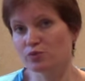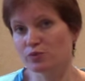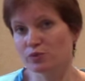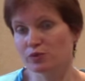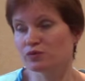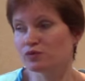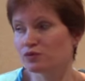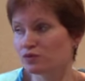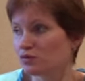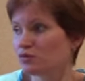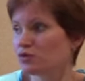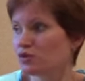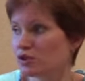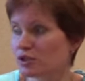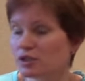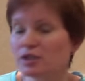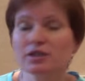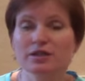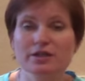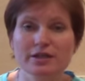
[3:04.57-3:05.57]
Э, то
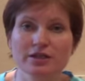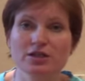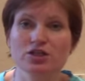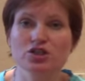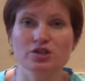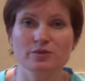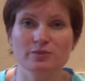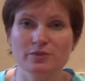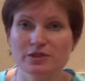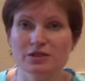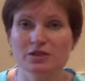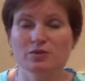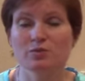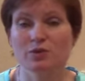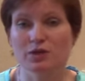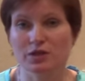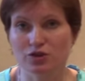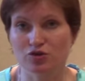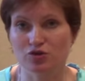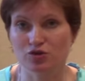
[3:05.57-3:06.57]
есть надо, конечно, по
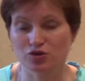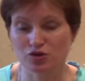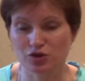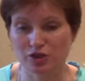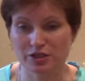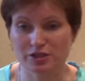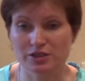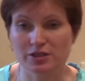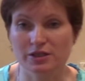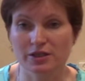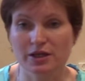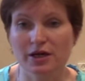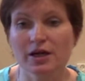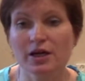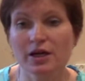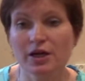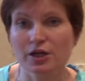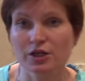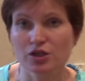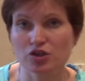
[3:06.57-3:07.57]
себе ощущать это.
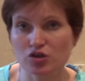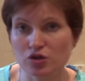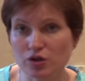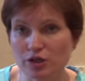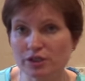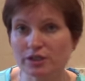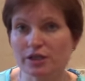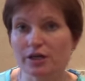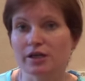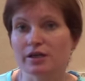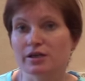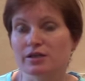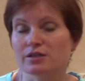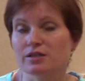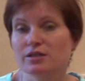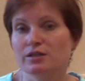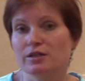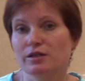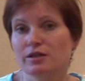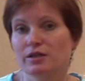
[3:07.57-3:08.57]
Еще когда
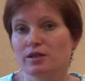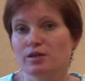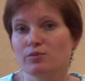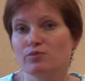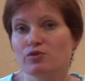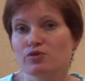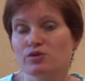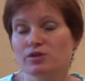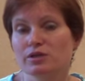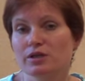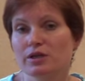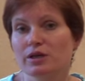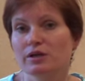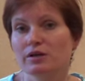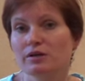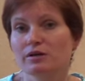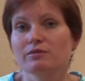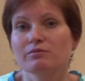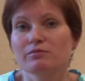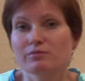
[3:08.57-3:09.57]
горизонтальная поза?
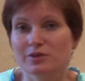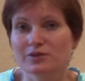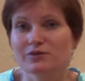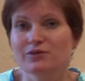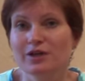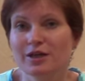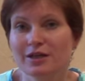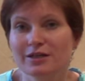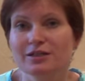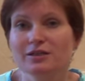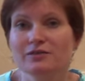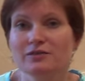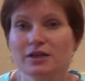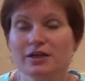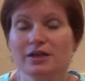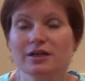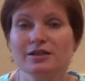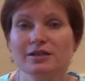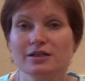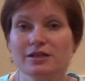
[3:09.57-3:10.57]
без вариантов,
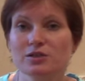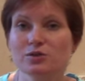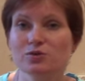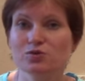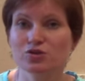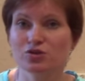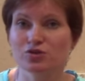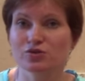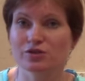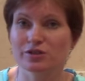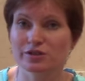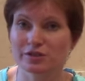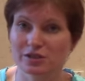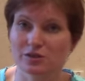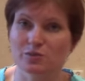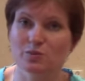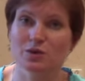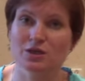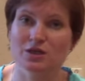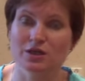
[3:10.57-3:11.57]
да, когда слушают
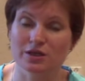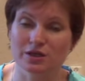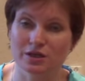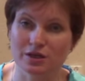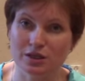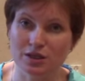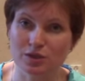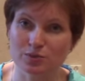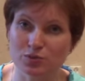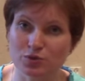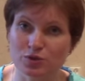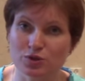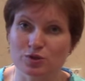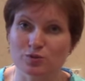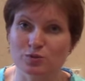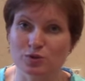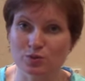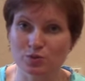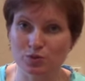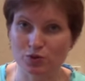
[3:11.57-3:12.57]
сердцебиение,
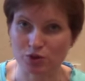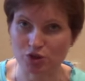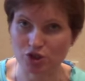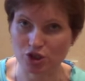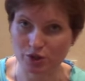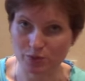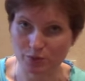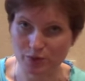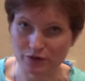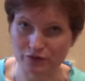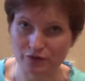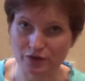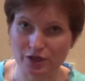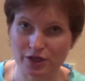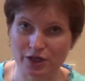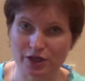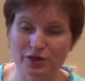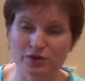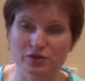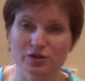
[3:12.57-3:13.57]
допустим, ребеночка
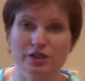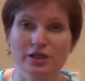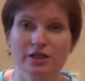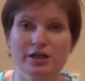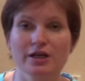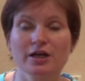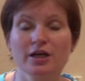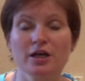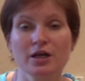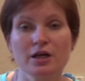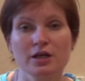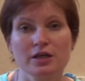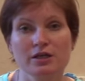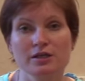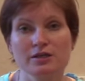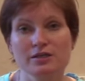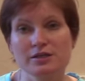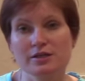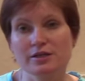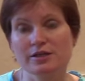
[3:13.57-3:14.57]
проверяют, или
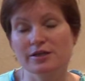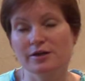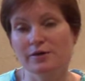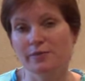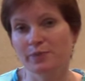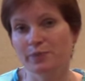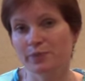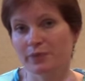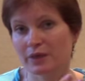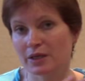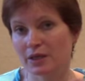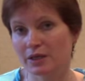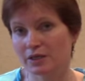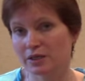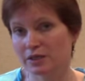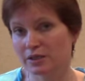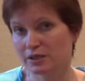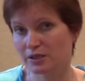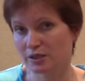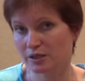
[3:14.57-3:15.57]
если
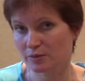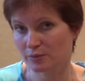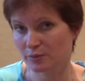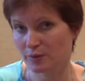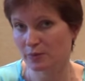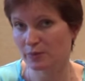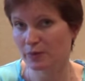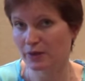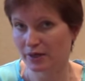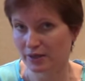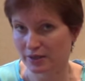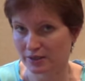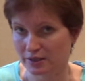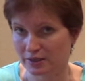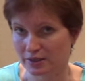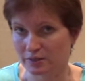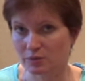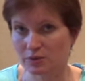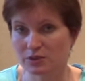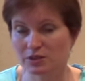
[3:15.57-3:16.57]
какие-то
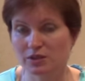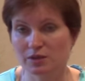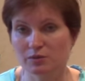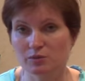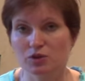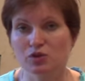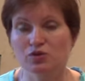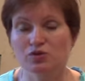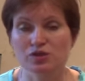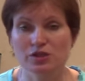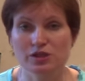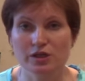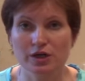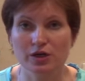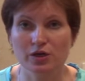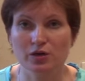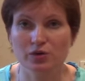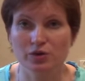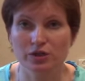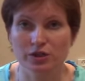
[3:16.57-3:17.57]
препараты, медикаментозное
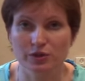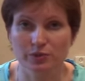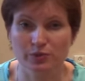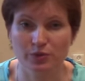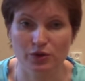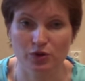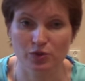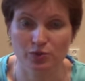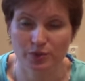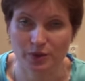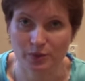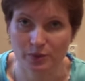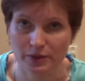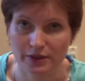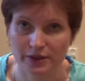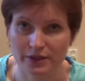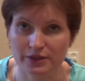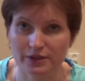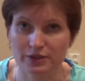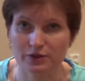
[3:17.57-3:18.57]
какое то прием
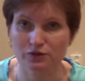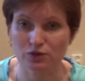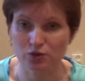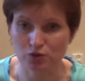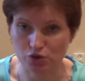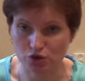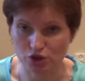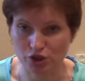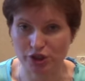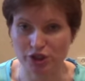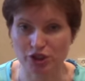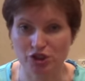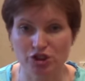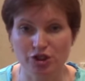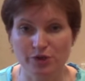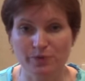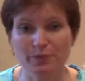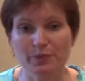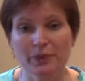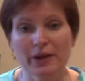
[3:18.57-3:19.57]
препаратов тоже
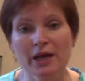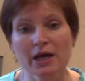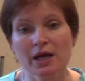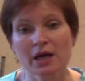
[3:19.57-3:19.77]
лежим.